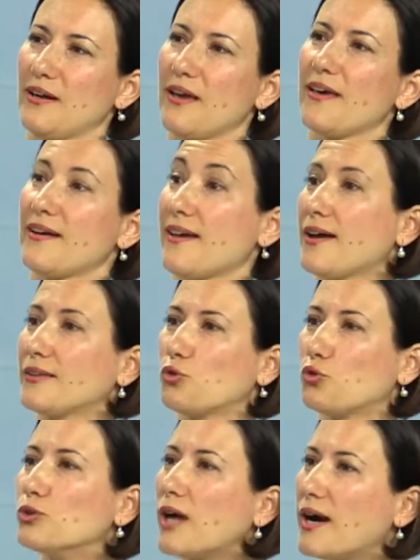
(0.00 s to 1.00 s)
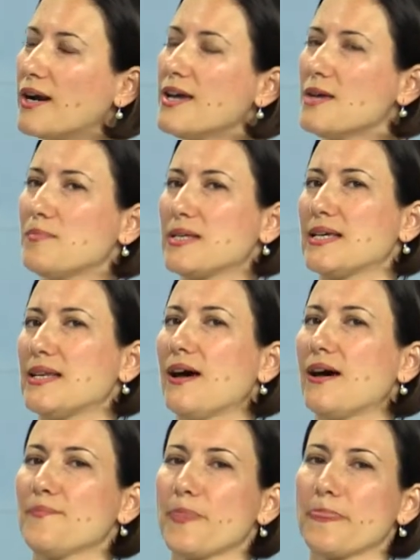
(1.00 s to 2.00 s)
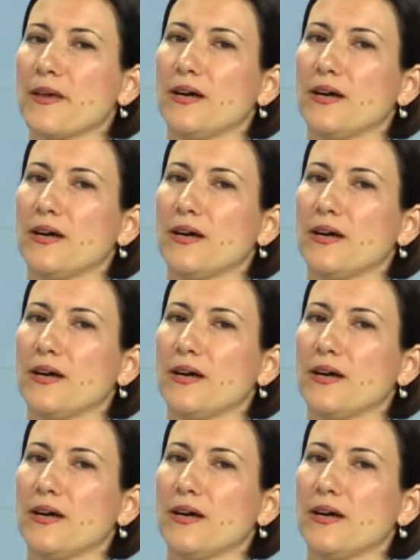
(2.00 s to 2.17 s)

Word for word: yarayan dokular mesela.